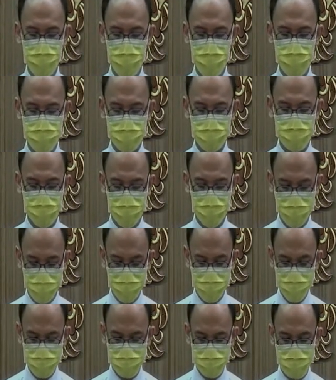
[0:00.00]
这个
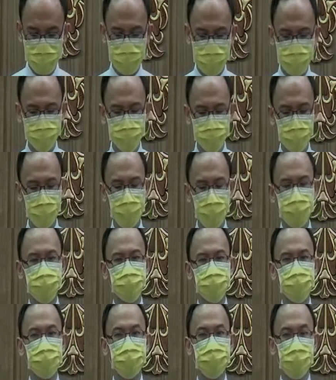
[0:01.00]
英吉利，也
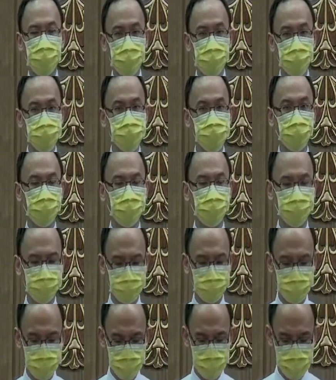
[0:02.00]
就是英国。
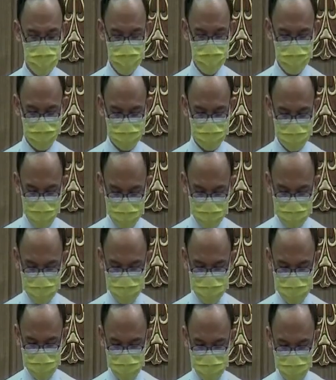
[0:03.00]
当
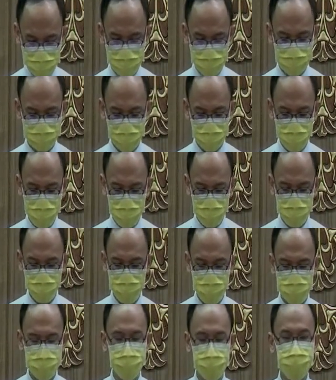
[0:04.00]
时他们有
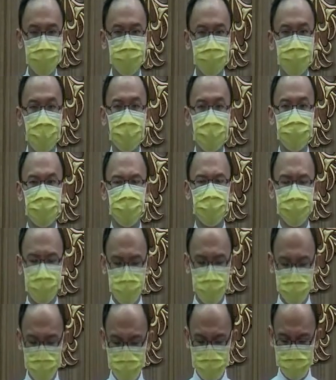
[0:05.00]
一次发现的，
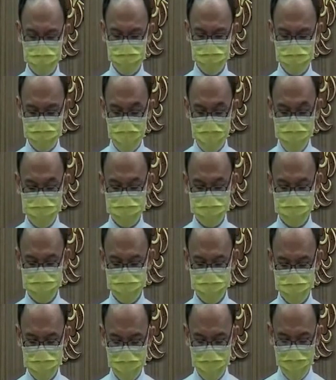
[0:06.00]
有一些商人
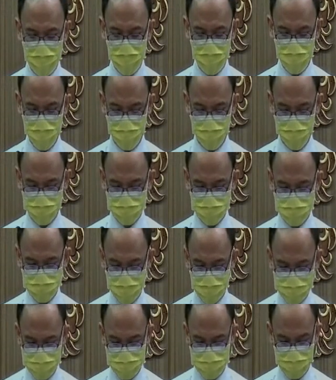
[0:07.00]
为了要
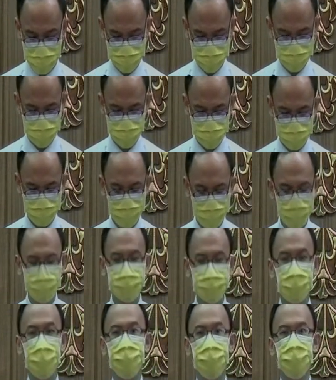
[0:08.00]
赚钱，
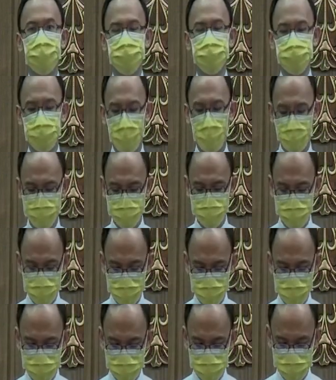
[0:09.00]
他们的船
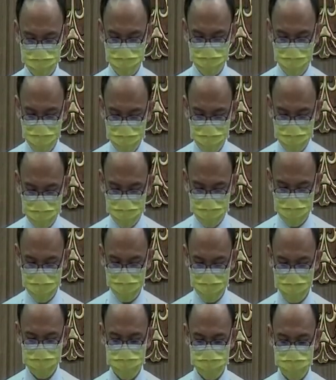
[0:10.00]
就偷偷
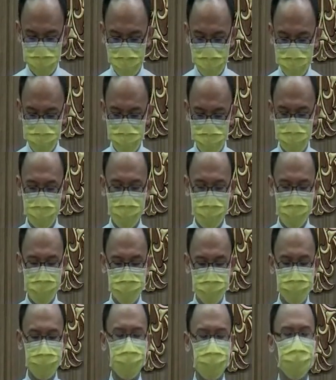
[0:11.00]
的穿越了英
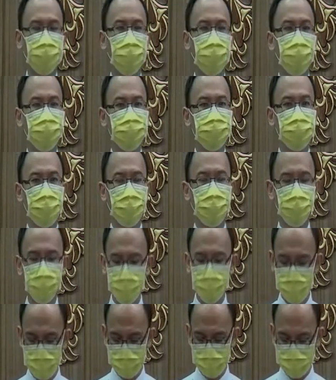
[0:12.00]
吉利海峡，
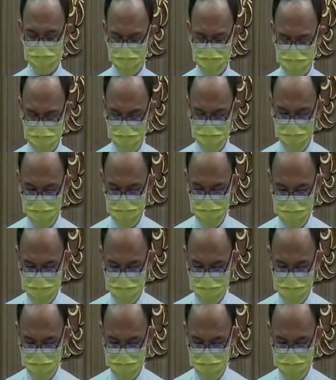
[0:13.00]
到了伦